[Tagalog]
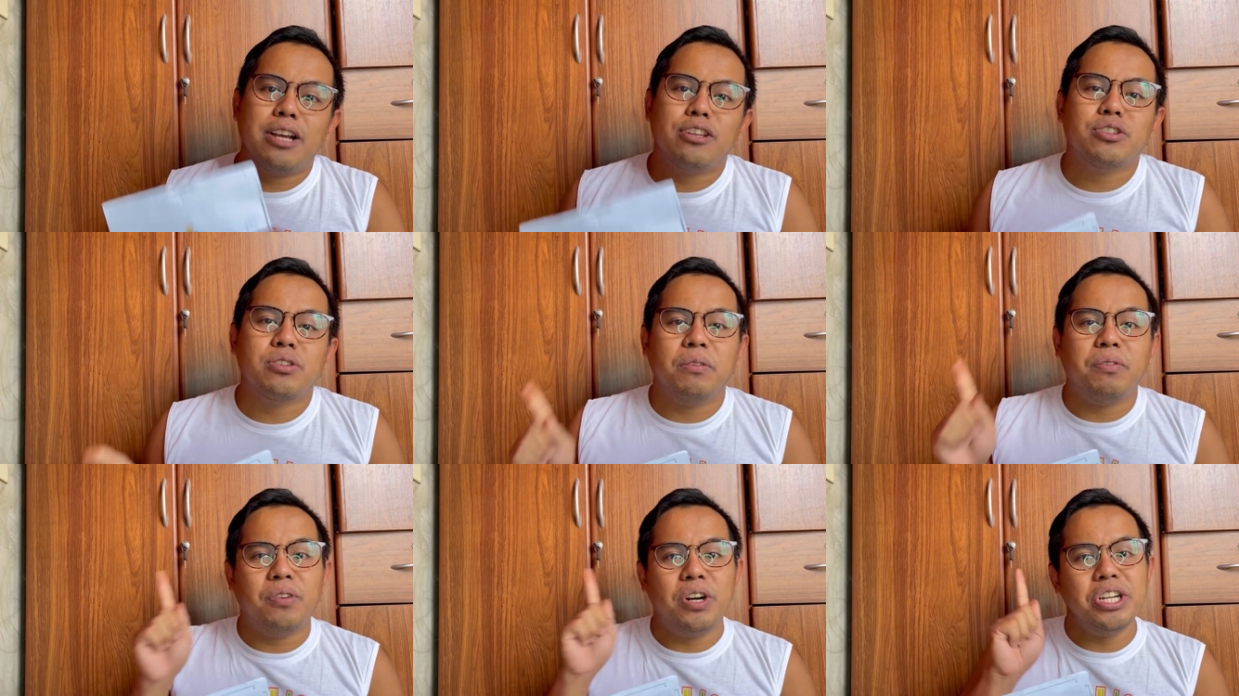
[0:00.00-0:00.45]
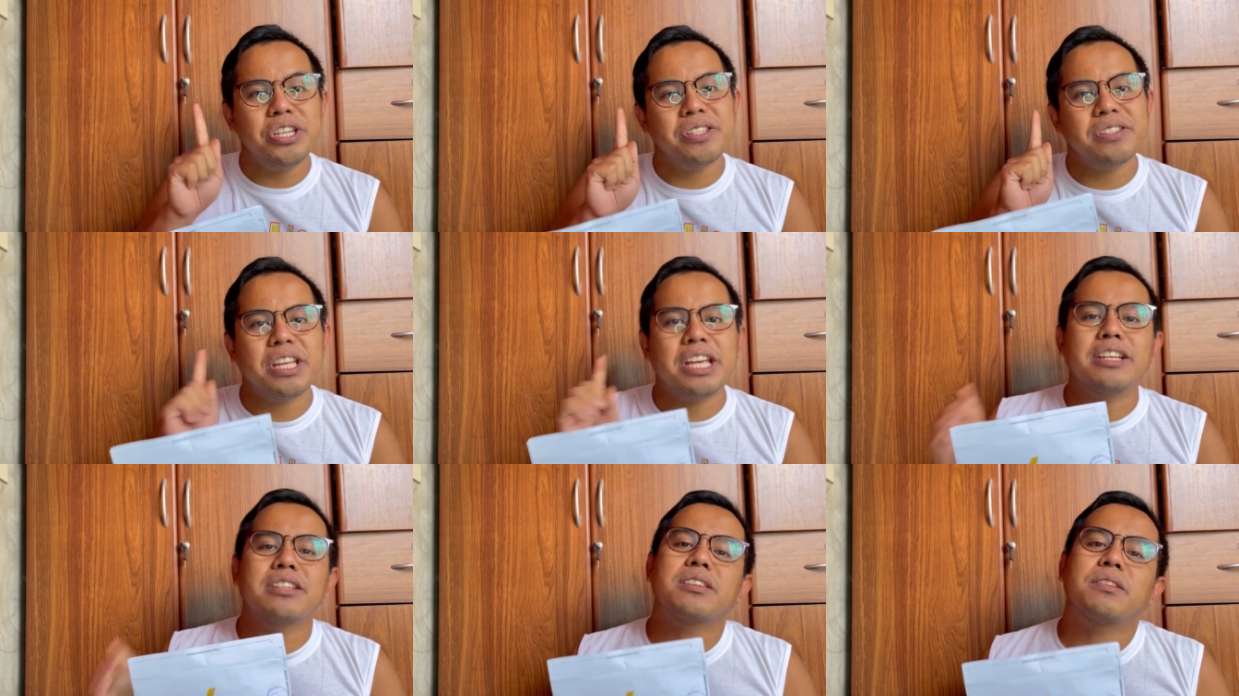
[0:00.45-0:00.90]
So, first
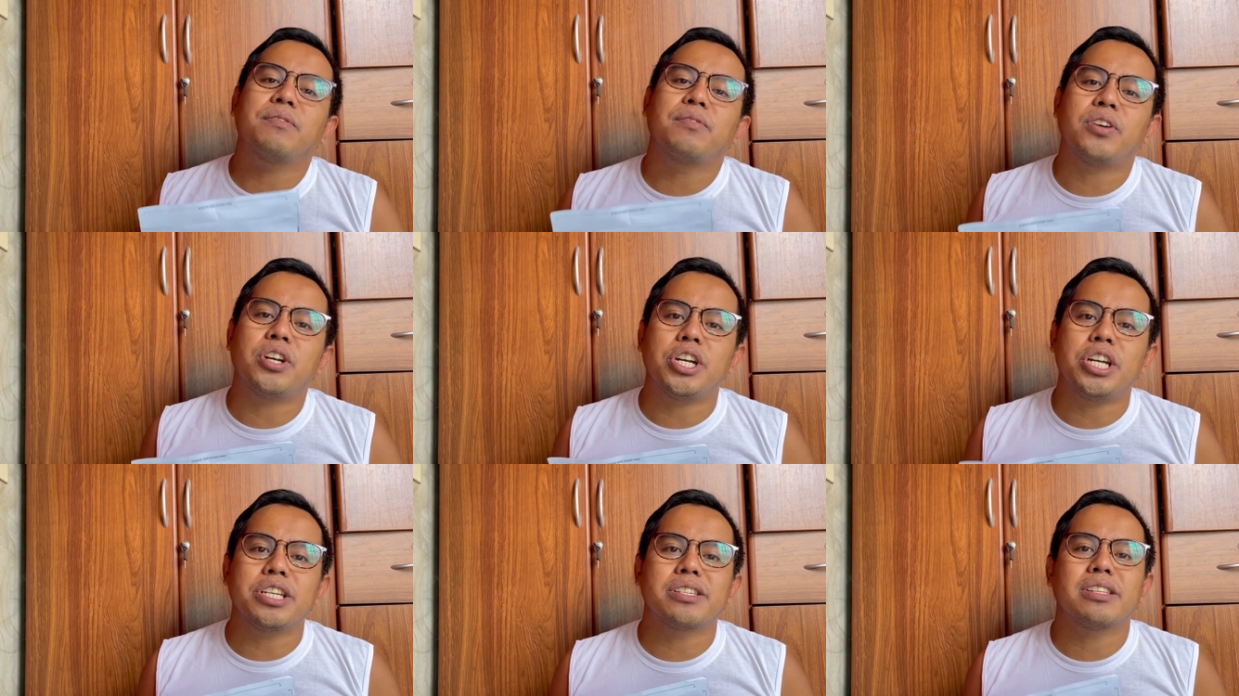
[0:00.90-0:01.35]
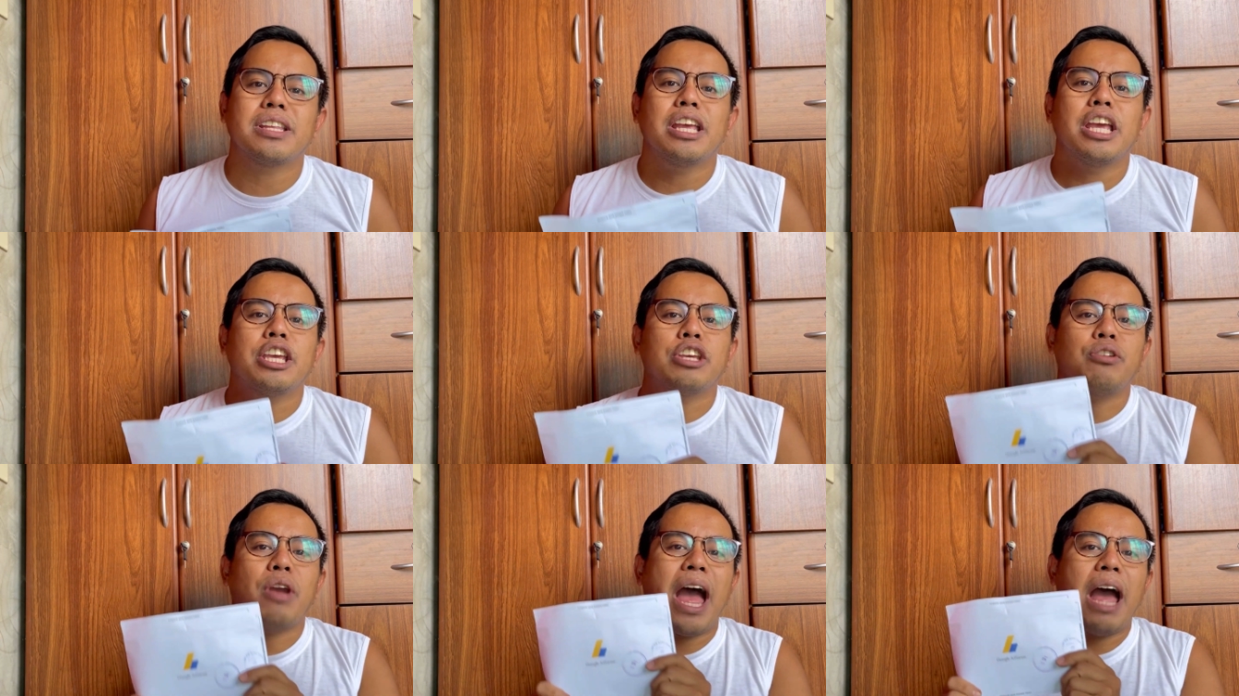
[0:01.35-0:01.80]
things first,
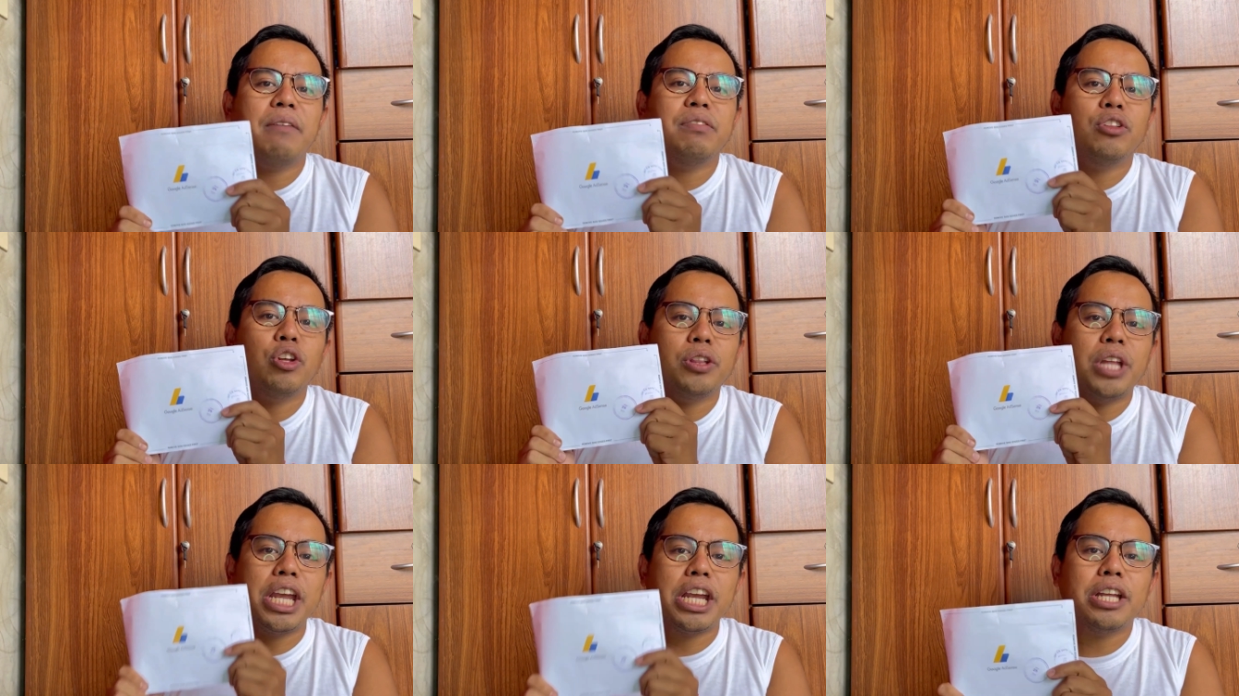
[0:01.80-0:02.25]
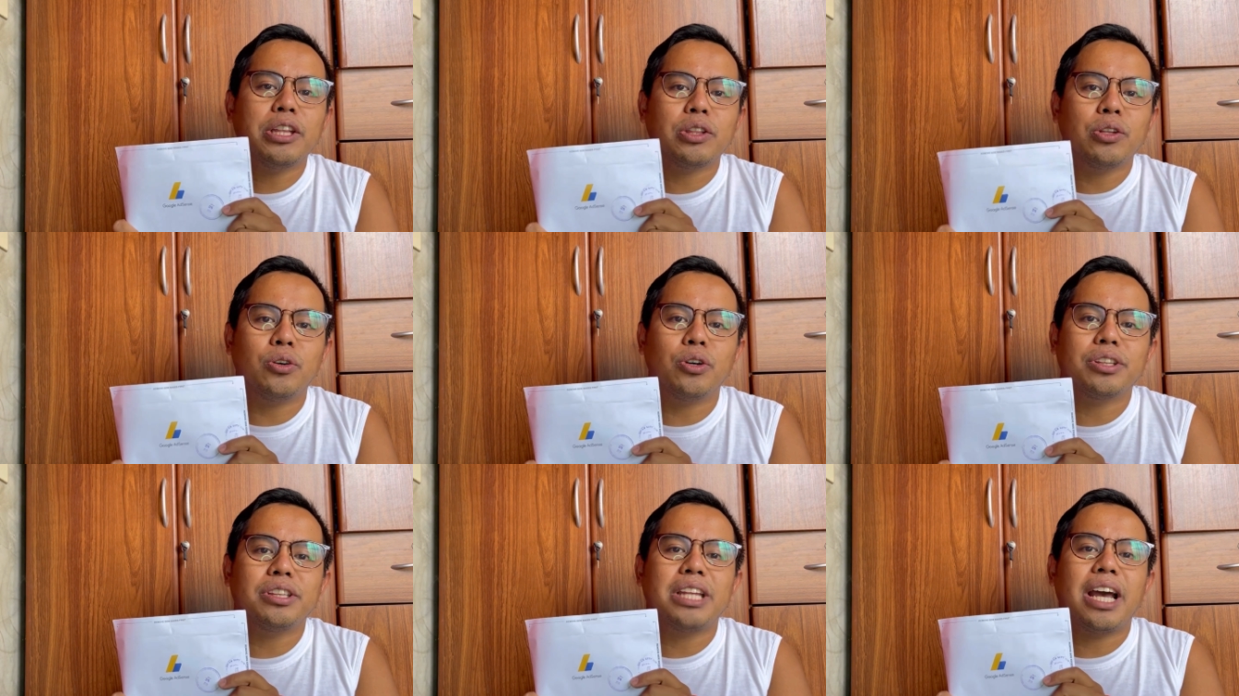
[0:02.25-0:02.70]
you have to take
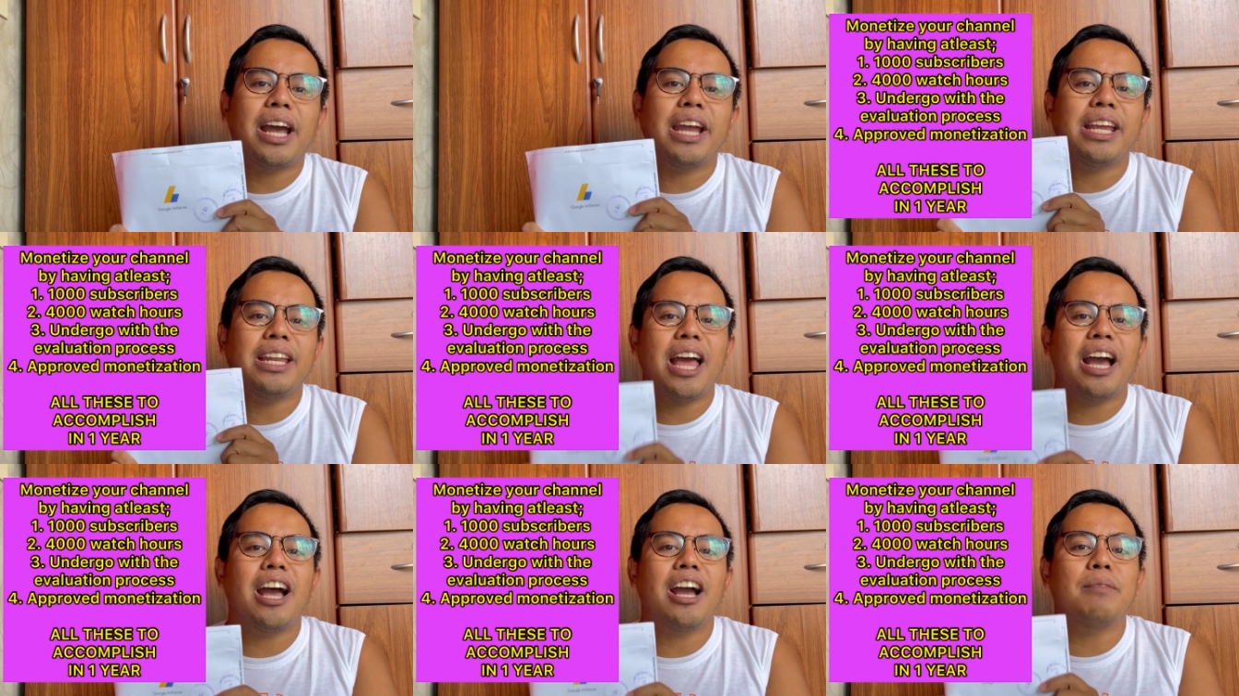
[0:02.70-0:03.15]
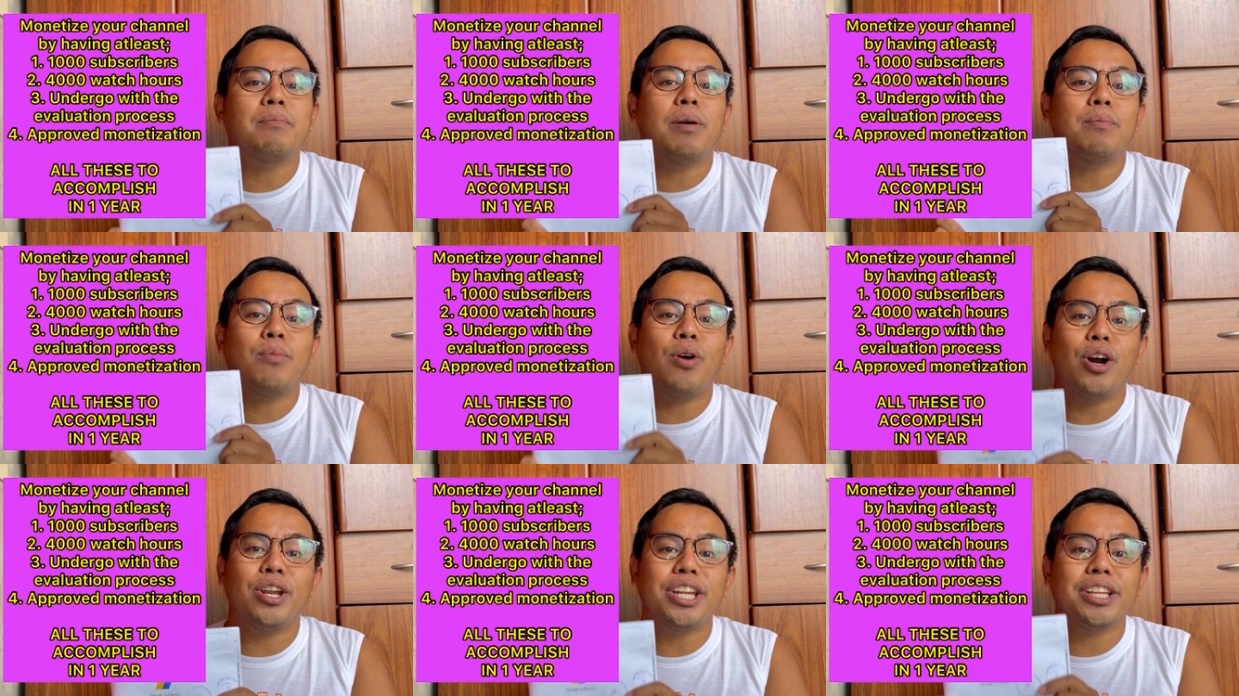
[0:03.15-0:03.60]
note na kailangan
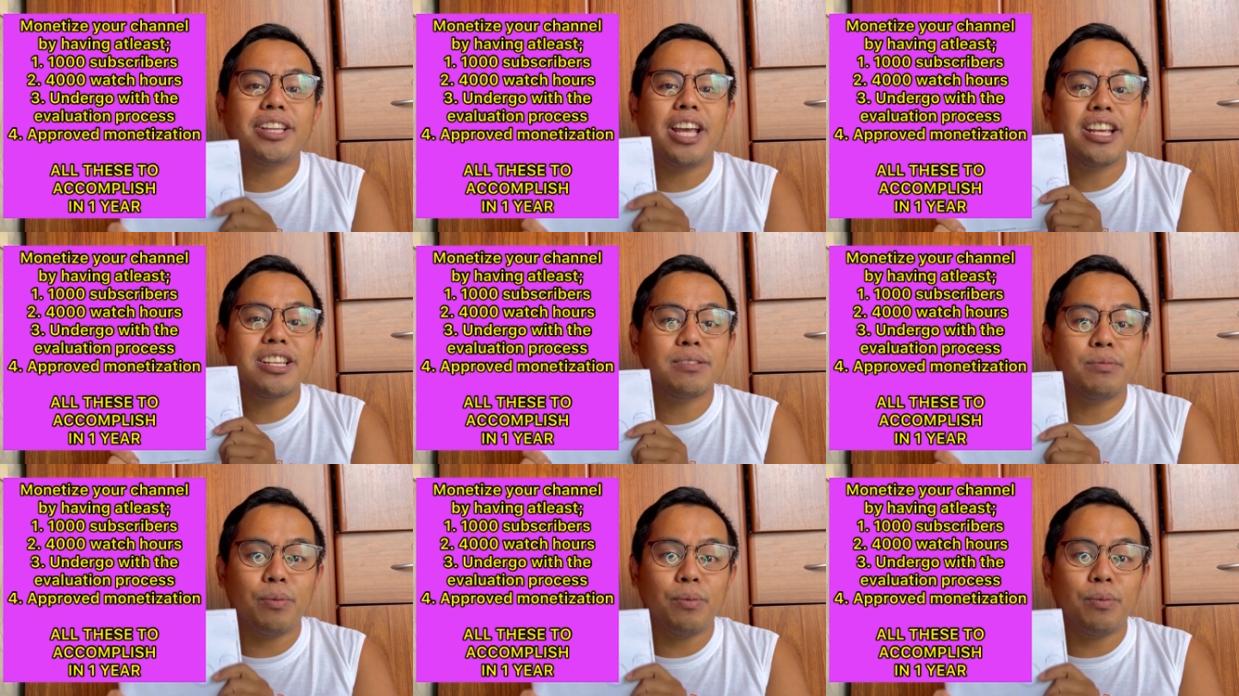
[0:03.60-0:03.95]
mamonetize